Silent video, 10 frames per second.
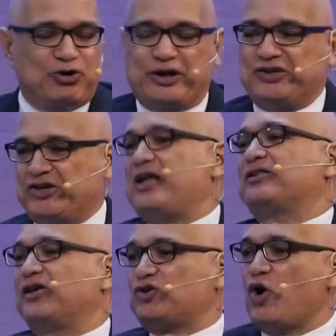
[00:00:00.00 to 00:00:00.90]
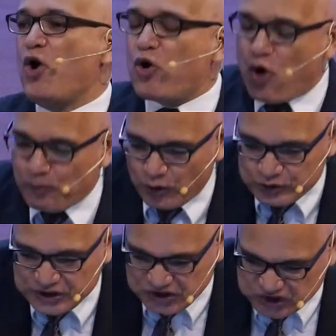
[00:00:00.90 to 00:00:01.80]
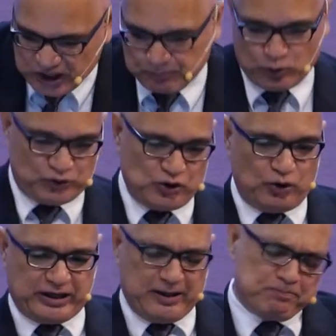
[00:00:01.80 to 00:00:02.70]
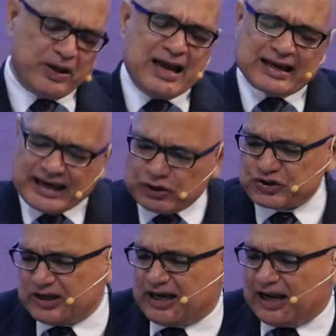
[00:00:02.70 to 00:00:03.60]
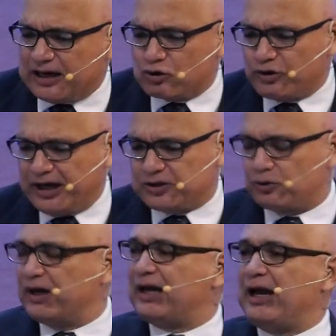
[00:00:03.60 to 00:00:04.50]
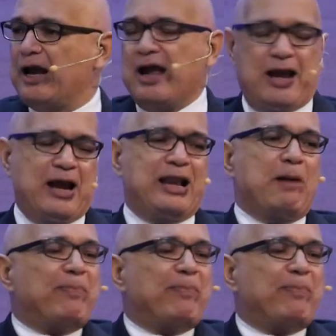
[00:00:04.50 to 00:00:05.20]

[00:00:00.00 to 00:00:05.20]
los creyentes como discípulos. Y lo que quiero señalar con esto es que la